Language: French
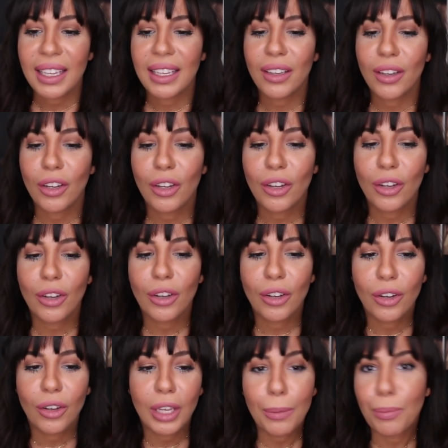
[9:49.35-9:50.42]
Et, euh,
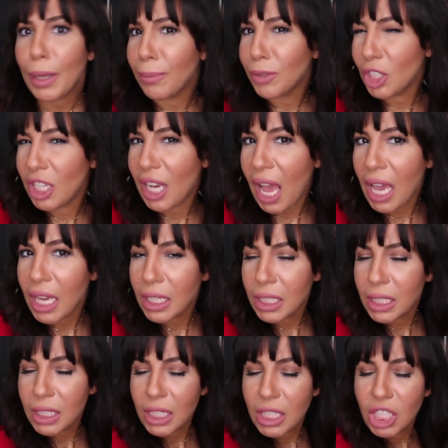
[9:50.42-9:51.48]
et puis un petit like,
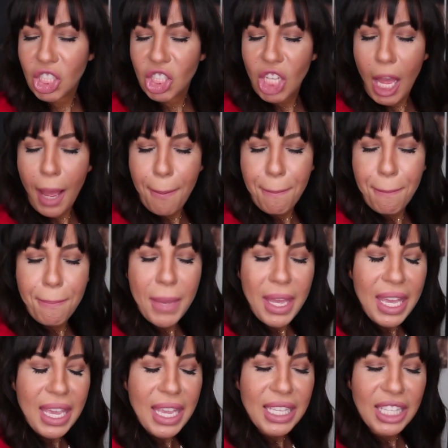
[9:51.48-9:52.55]
c'est
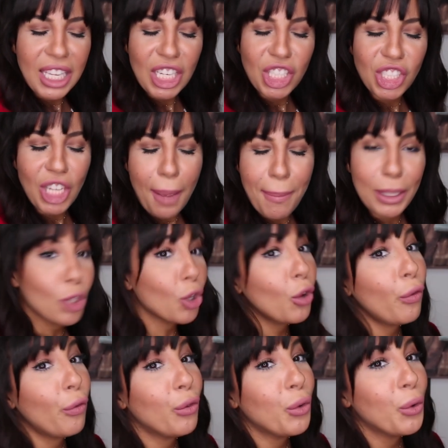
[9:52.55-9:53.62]
jamais, c'est jamais de
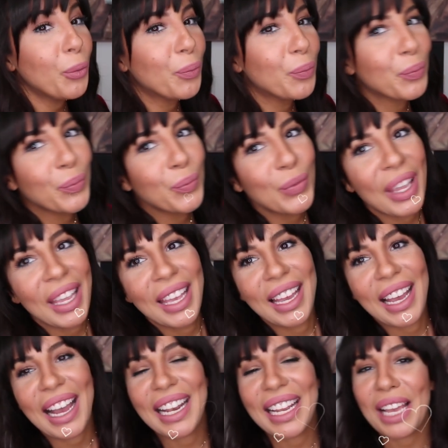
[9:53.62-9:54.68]
refus.
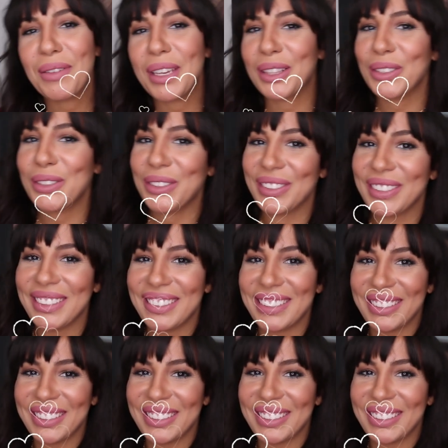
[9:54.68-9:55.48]
Allez, à bientôt